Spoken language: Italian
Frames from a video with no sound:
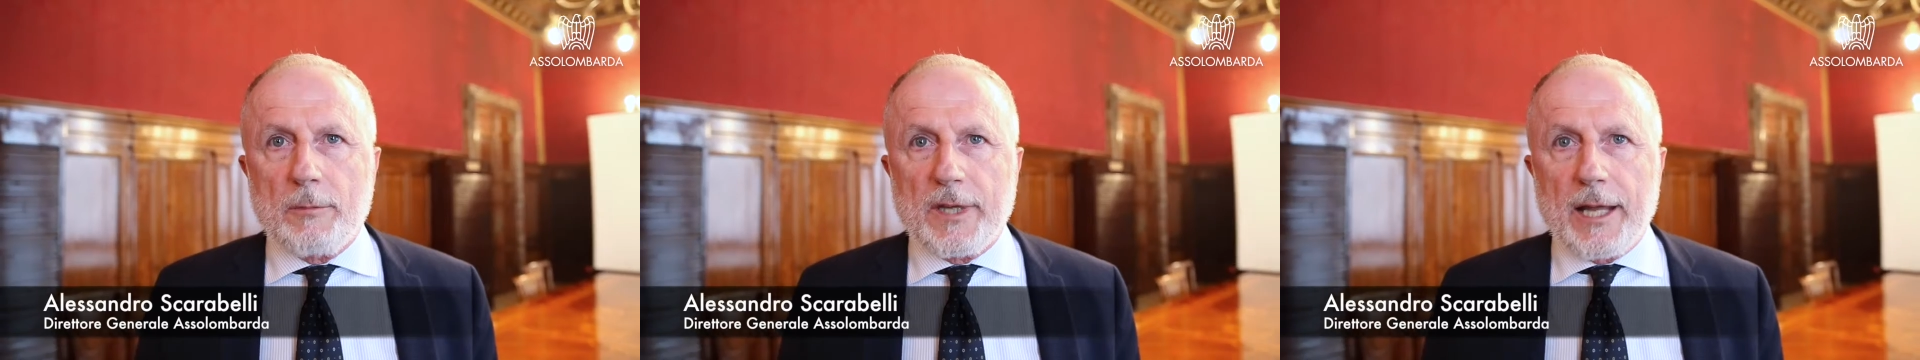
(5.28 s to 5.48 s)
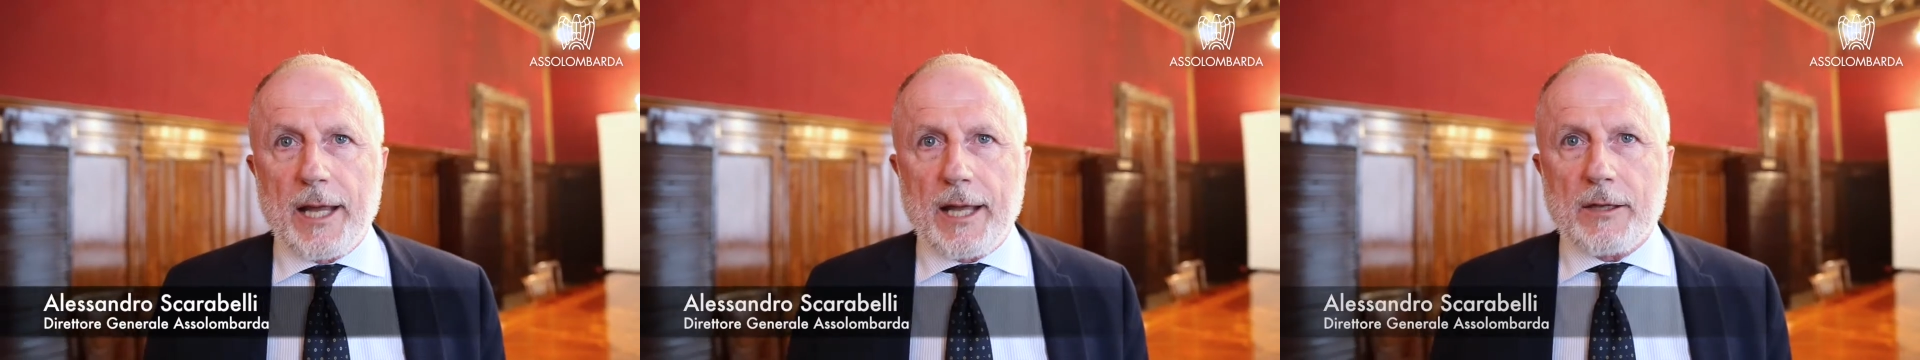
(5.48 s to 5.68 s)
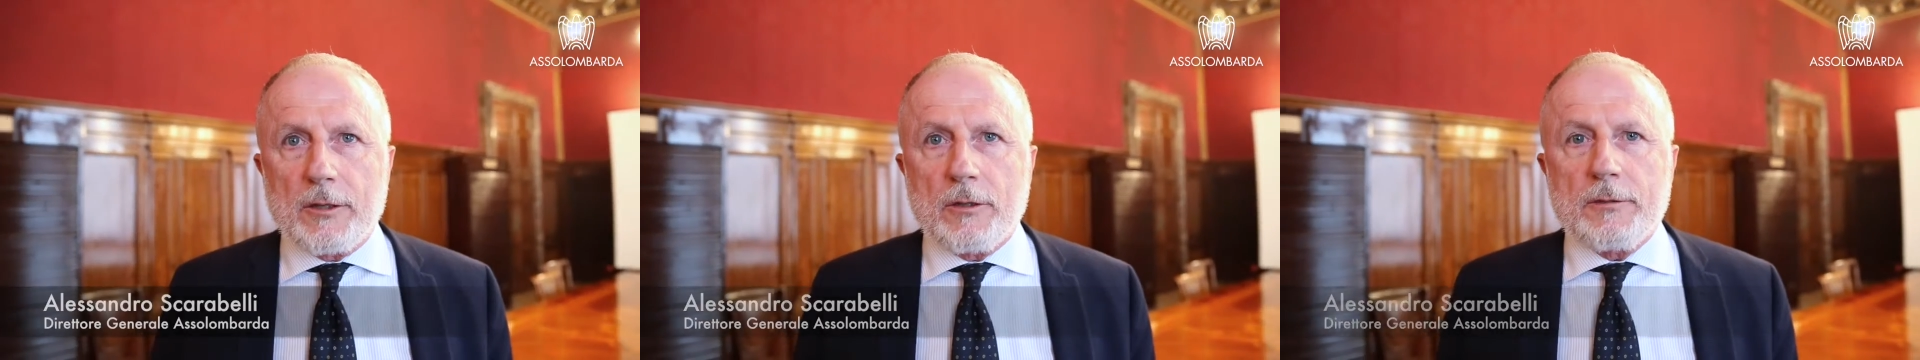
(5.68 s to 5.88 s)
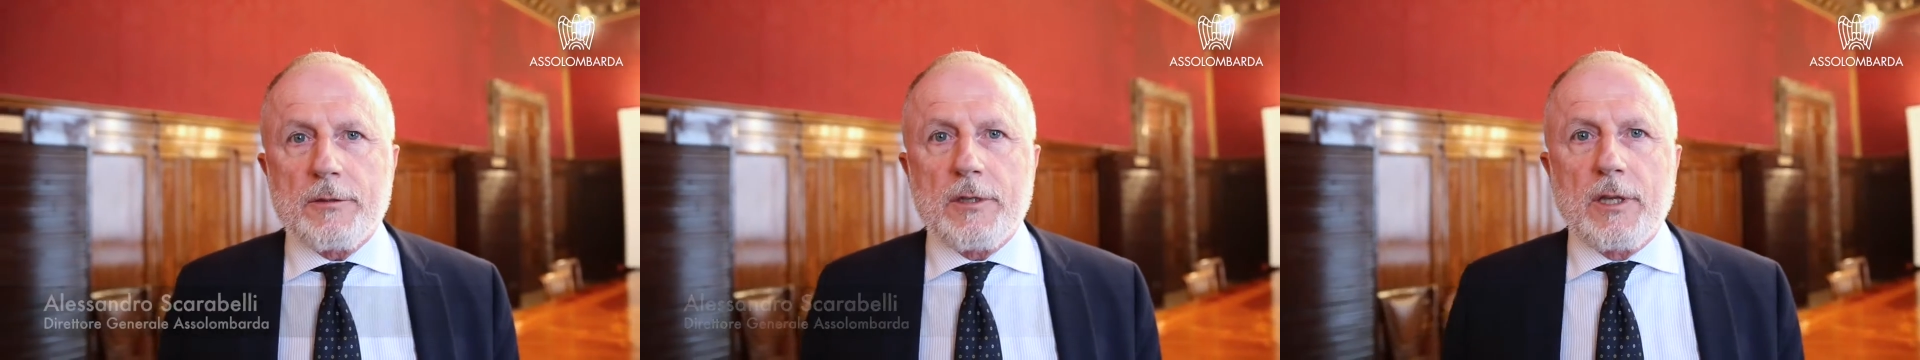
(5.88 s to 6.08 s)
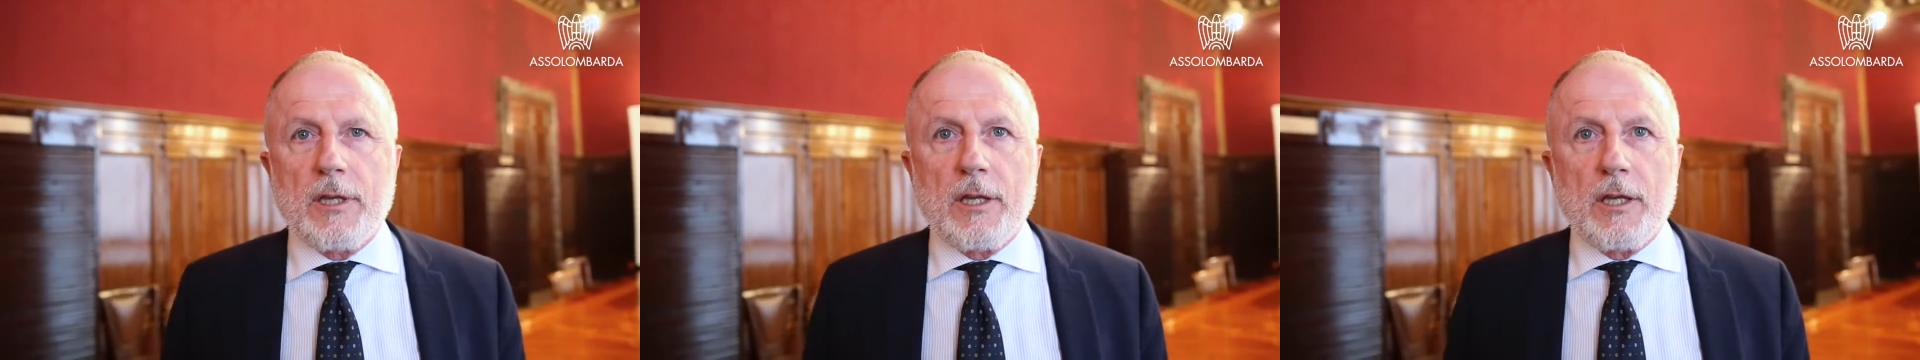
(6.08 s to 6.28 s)
di Milano
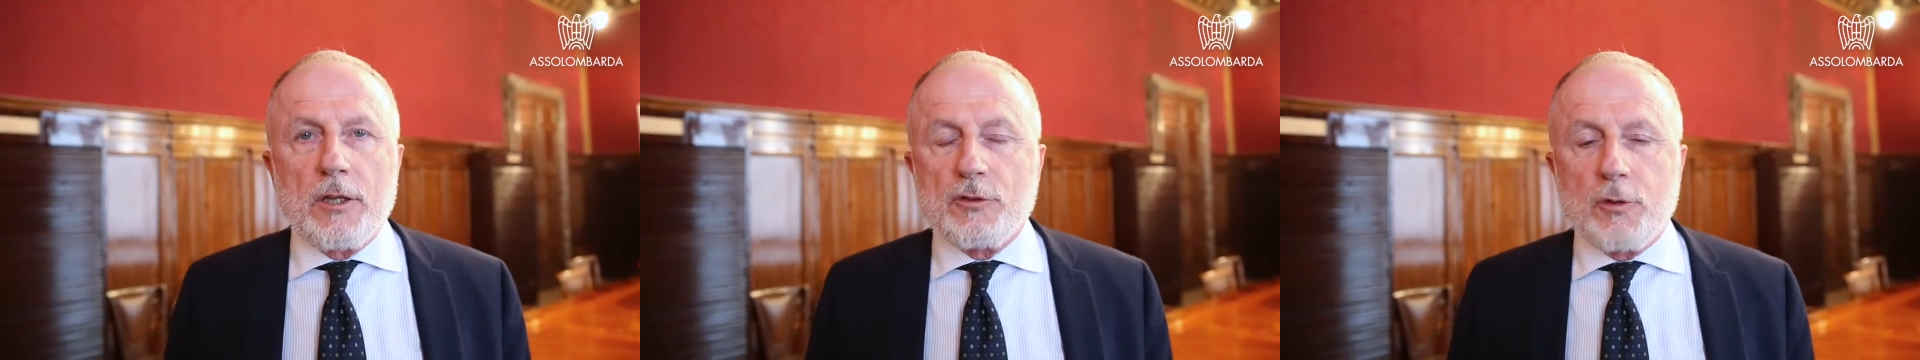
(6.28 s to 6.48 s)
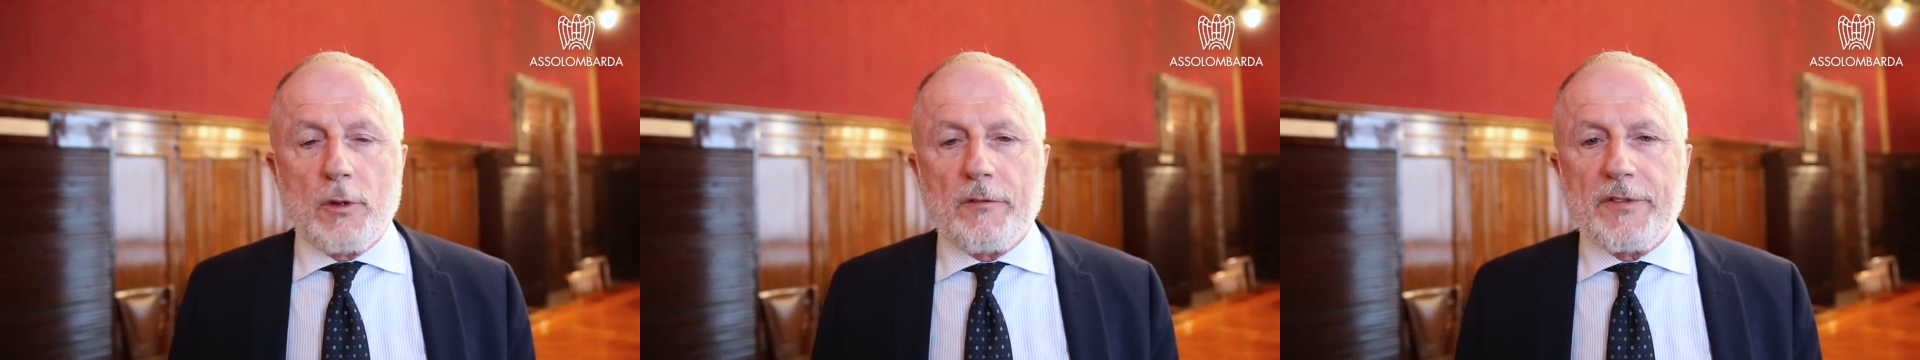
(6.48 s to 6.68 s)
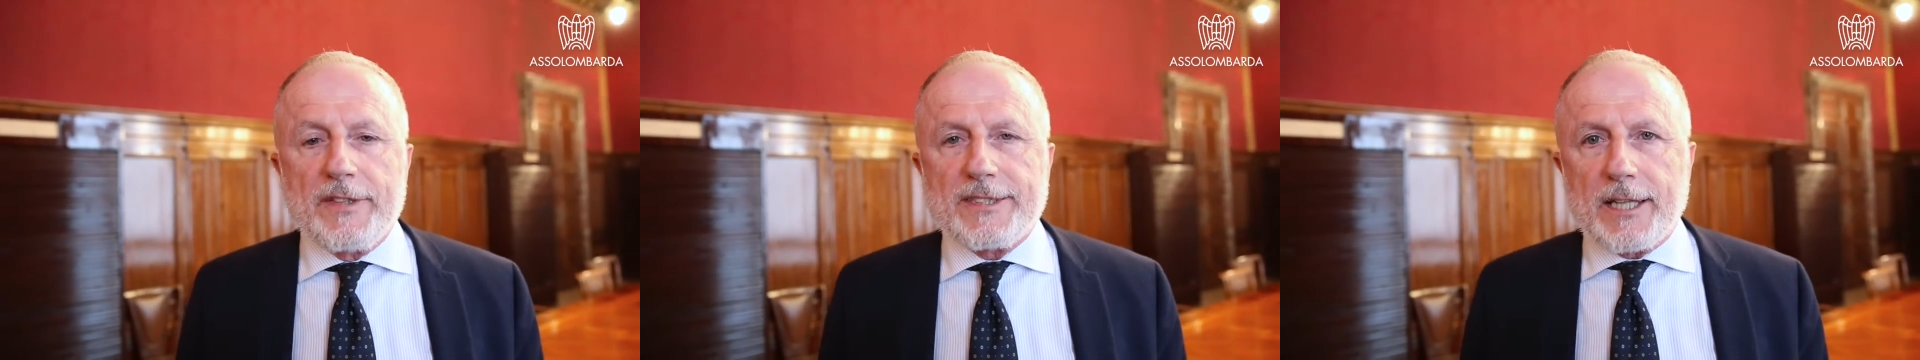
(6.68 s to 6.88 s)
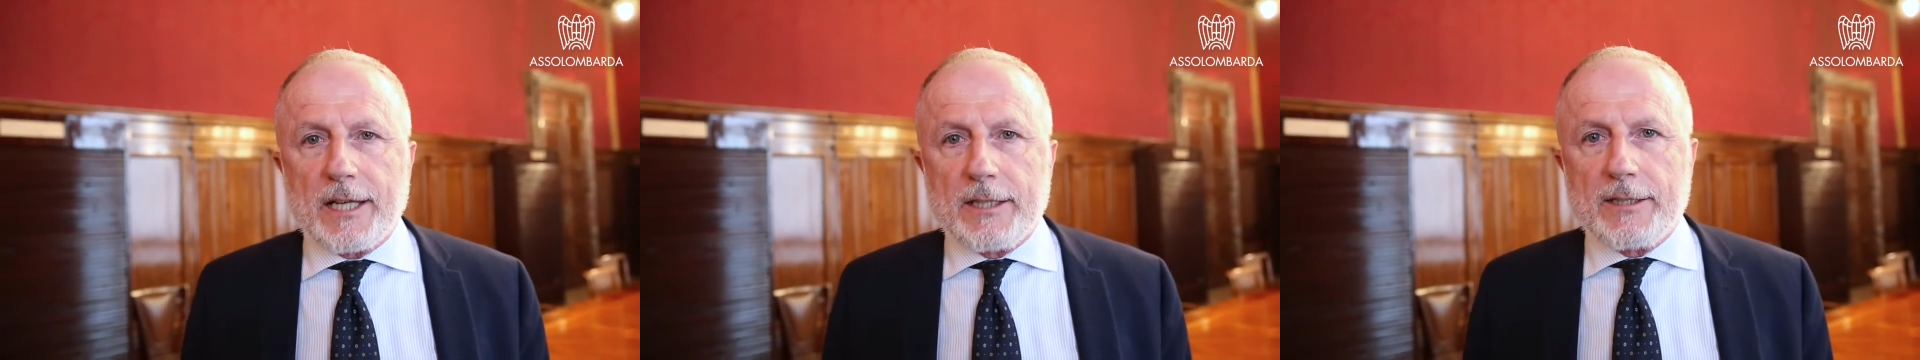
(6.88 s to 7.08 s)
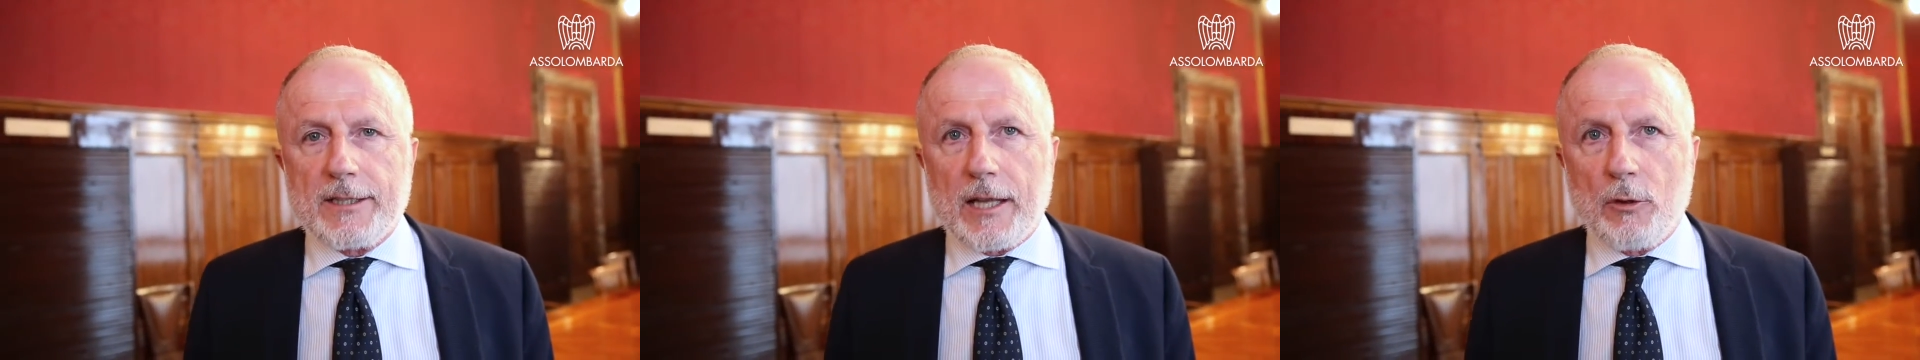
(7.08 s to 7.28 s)
sulla
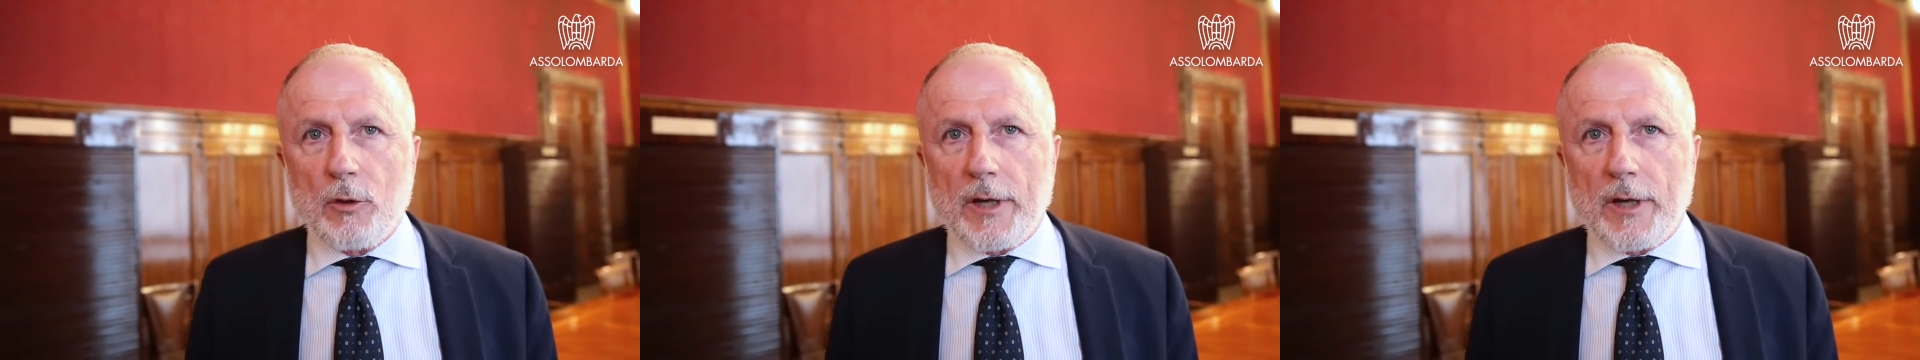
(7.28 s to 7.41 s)
fiscalità